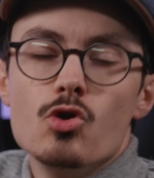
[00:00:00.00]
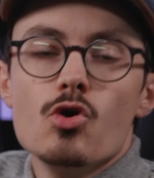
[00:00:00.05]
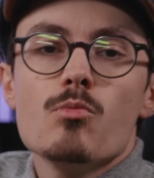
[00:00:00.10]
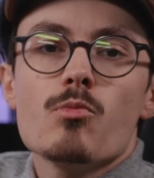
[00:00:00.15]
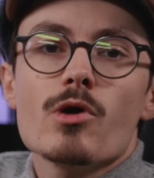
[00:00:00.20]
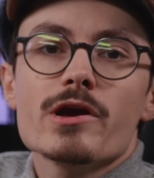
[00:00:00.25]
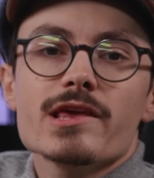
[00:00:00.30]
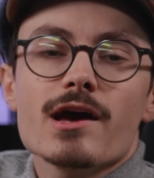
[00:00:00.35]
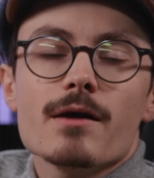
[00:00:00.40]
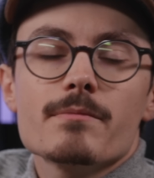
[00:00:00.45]
Le
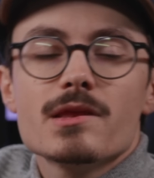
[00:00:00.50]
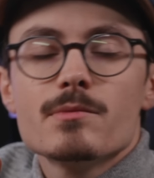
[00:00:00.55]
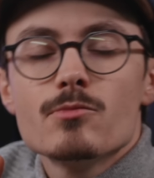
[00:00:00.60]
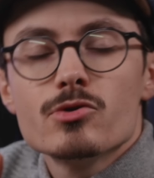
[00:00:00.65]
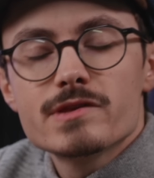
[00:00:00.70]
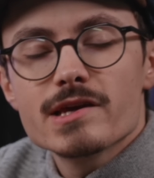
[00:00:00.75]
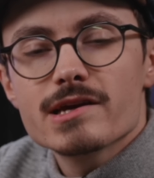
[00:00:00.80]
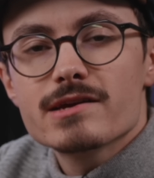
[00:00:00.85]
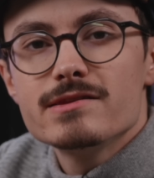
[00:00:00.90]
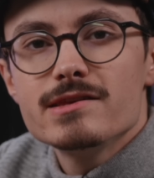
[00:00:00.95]
moyen
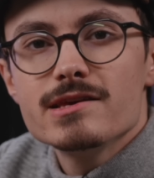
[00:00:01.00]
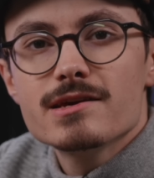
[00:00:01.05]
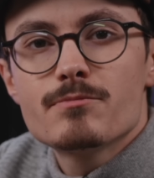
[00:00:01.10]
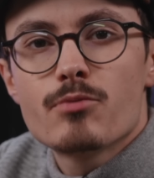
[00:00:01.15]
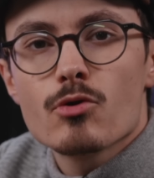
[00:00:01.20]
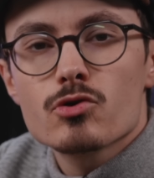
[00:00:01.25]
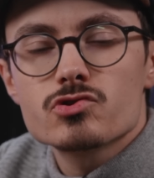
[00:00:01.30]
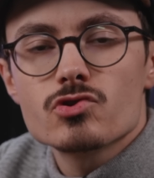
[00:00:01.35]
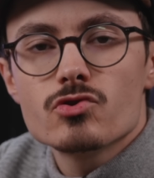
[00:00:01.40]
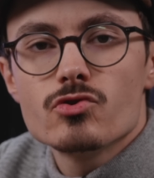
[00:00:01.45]
mnémotechnique
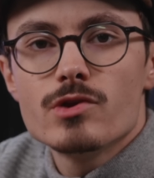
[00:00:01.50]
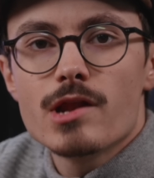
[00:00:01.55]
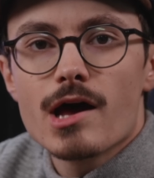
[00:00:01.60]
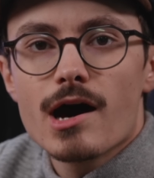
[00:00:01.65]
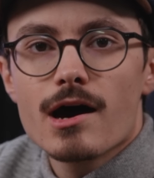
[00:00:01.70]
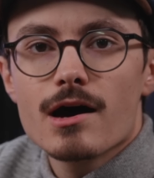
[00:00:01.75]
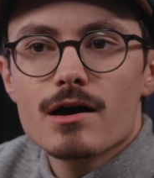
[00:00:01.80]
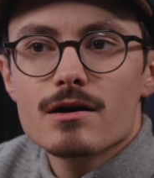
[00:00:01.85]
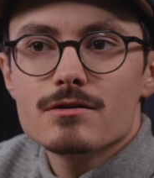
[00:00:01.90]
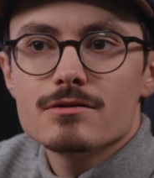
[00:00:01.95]
pour
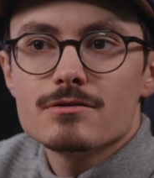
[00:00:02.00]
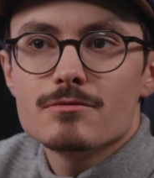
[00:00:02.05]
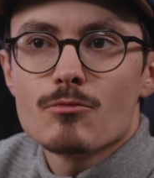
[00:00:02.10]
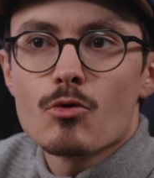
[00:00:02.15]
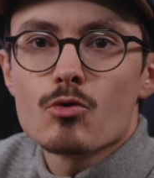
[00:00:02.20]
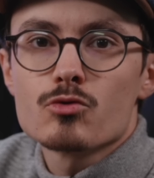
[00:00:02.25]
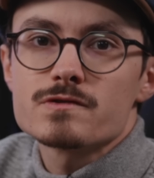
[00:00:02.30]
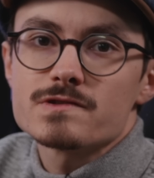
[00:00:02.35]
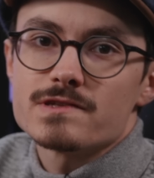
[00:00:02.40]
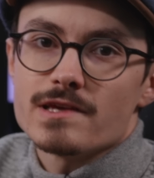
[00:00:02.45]
celui-là,
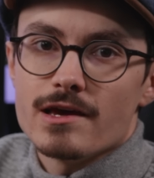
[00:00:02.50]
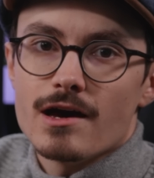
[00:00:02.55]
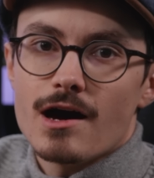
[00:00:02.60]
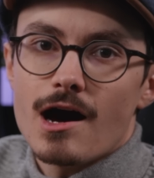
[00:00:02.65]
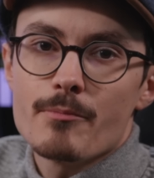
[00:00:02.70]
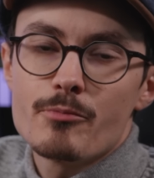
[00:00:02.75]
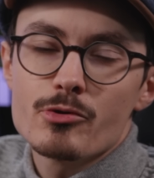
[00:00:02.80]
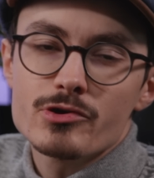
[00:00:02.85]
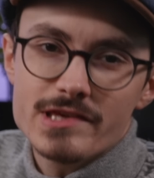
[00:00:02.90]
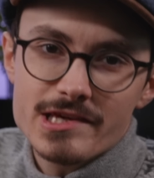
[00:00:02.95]
bon, c'est
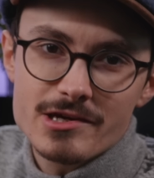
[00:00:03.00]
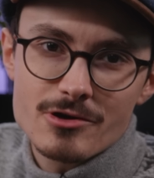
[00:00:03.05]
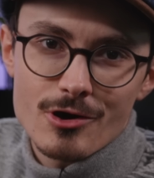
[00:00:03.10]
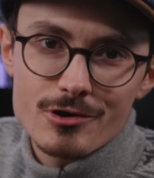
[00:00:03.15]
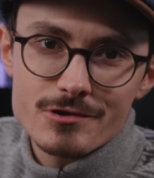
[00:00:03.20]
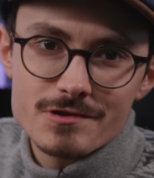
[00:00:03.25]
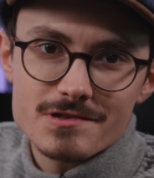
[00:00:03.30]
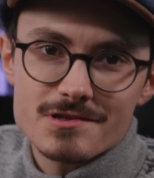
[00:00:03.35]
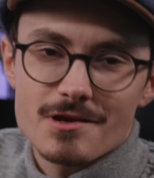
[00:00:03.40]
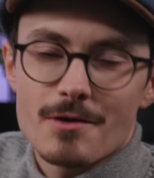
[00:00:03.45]
un peu
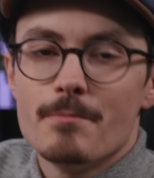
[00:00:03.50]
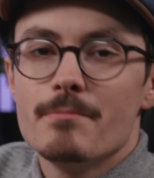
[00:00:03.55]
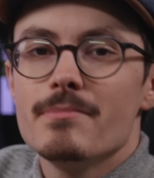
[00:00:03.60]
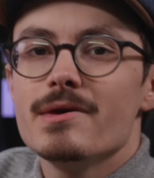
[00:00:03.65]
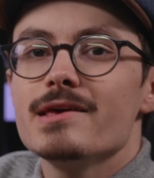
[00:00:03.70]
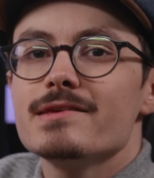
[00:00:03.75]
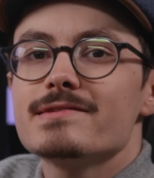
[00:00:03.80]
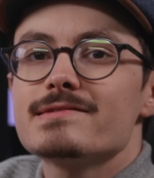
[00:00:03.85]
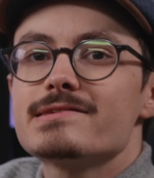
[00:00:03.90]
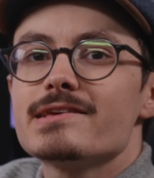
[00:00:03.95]
geekos,
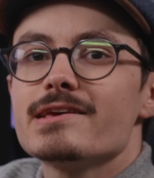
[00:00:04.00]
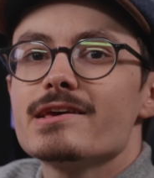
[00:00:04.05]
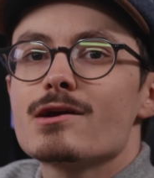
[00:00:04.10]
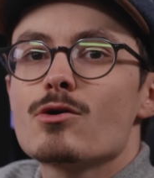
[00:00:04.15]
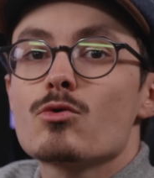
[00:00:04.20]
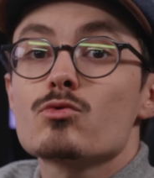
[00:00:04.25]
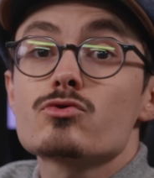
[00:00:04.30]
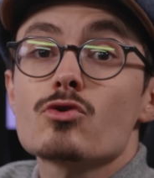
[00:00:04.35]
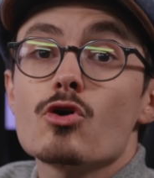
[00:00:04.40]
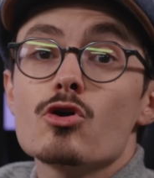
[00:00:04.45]
mais c'est
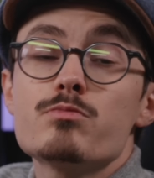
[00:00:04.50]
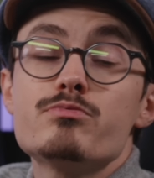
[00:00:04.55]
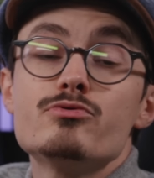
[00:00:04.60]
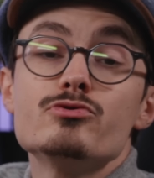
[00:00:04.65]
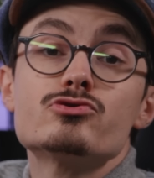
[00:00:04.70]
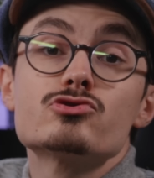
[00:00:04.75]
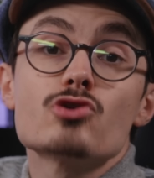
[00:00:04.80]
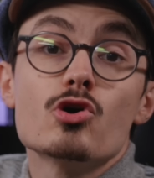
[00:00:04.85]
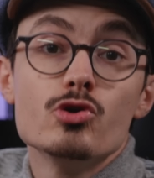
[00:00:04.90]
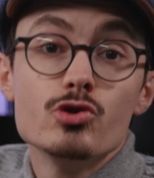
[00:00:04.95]
contrôle plus